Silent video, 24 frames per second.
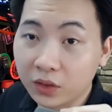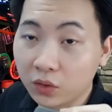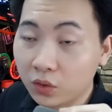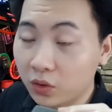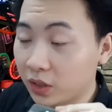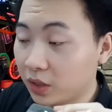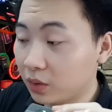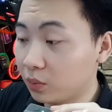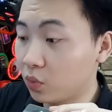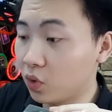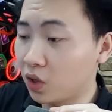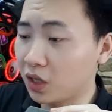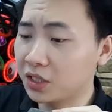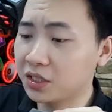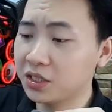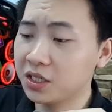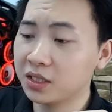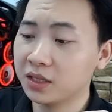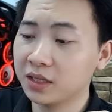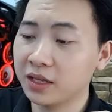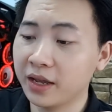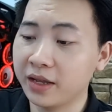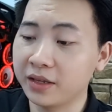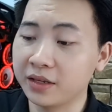thôi. Một cái
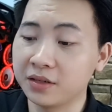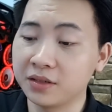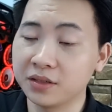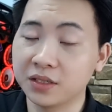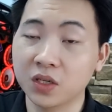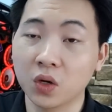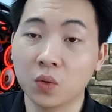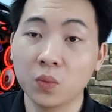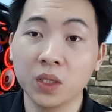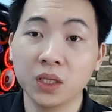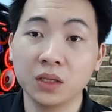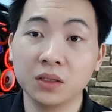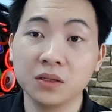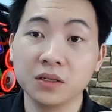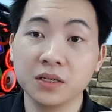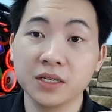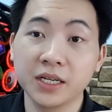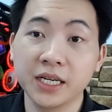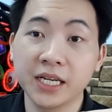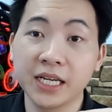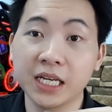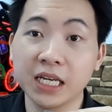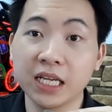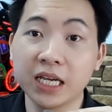chiếc thẻ nhớ sáu mươi tư
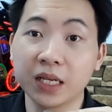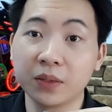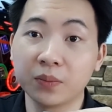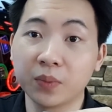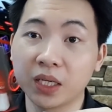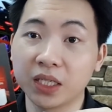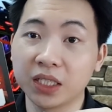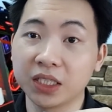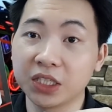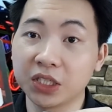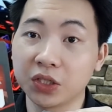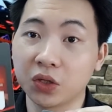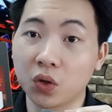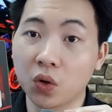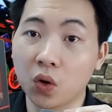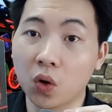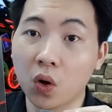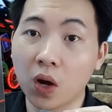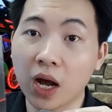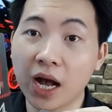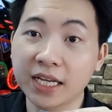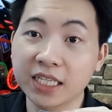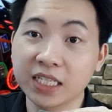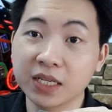gi-ga-bai liền mà chỉ có
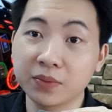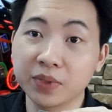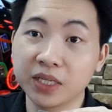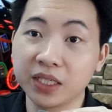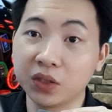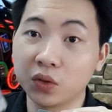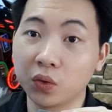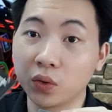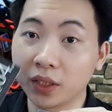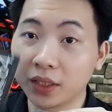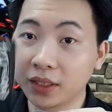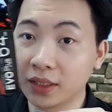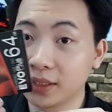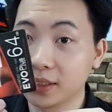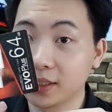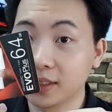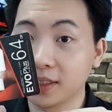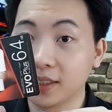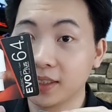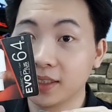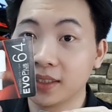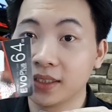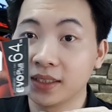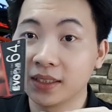hai trăm nghìn thôi.
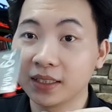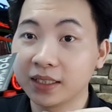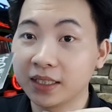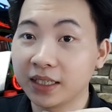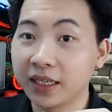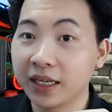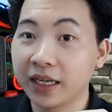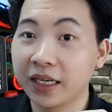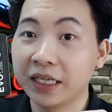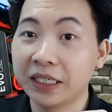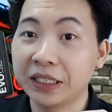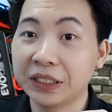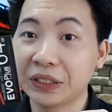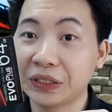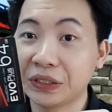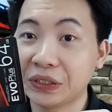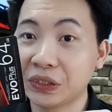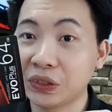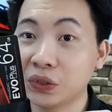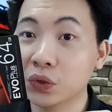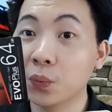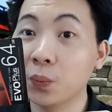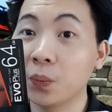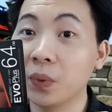
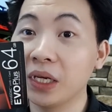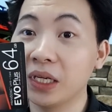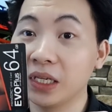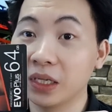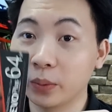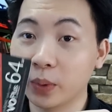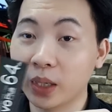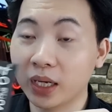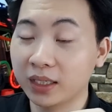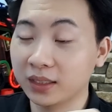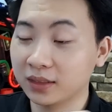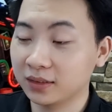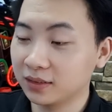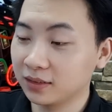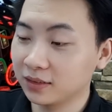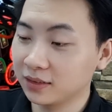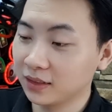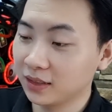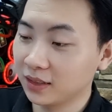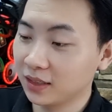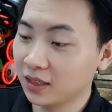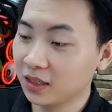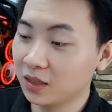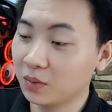Shopee nha các bạn.
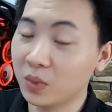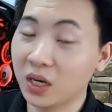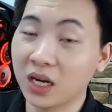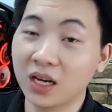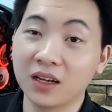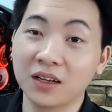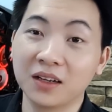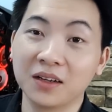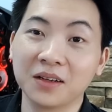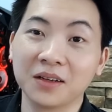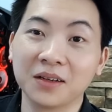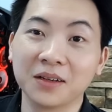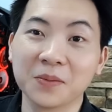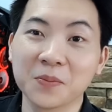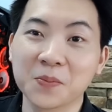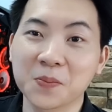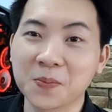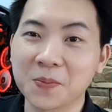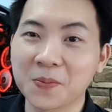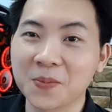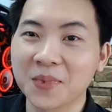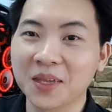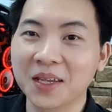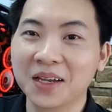Mà
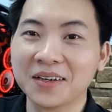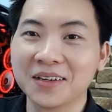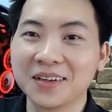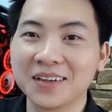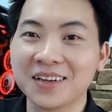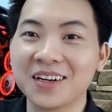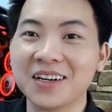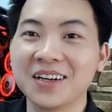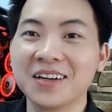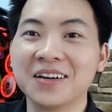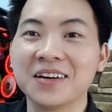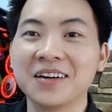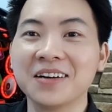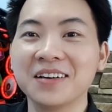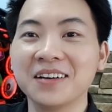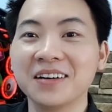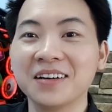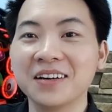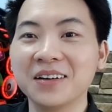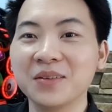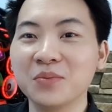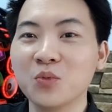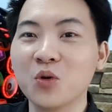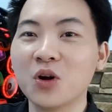hơi hơi
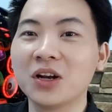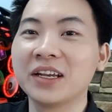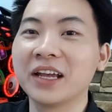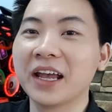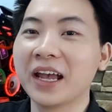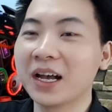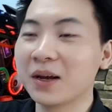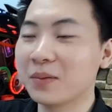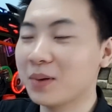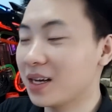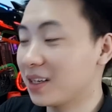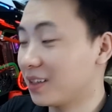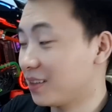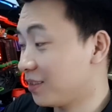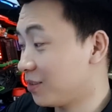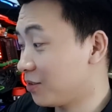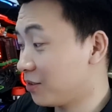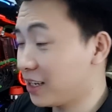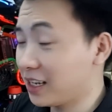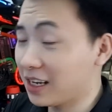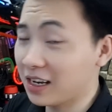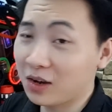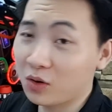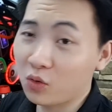hơi buồn nhẹ các bạn. Nó
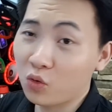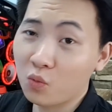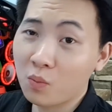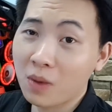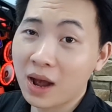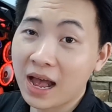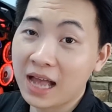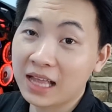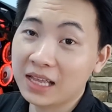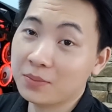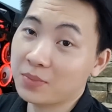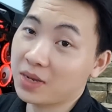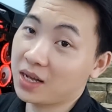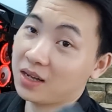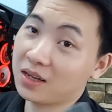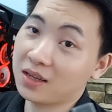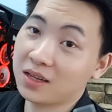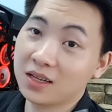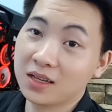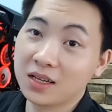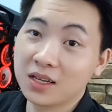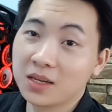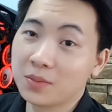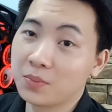ghi là U ba nhưng mà
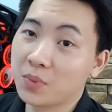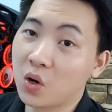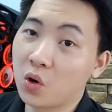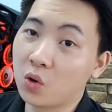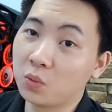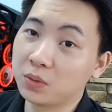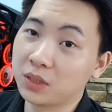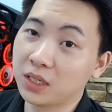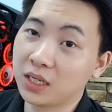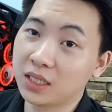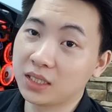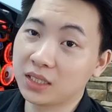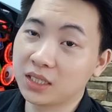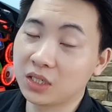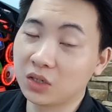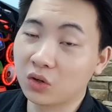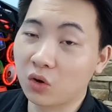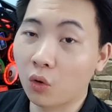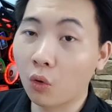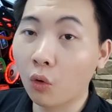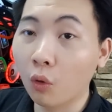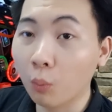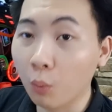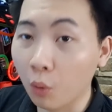mà hộp là chỉ có
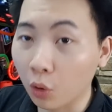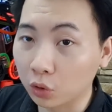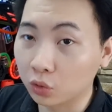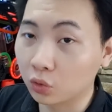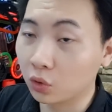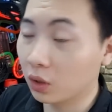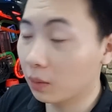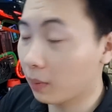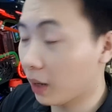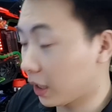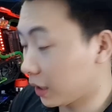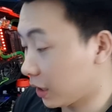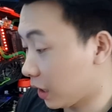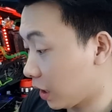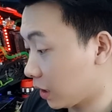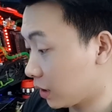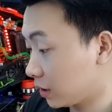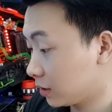U một thôi các bạn nhé.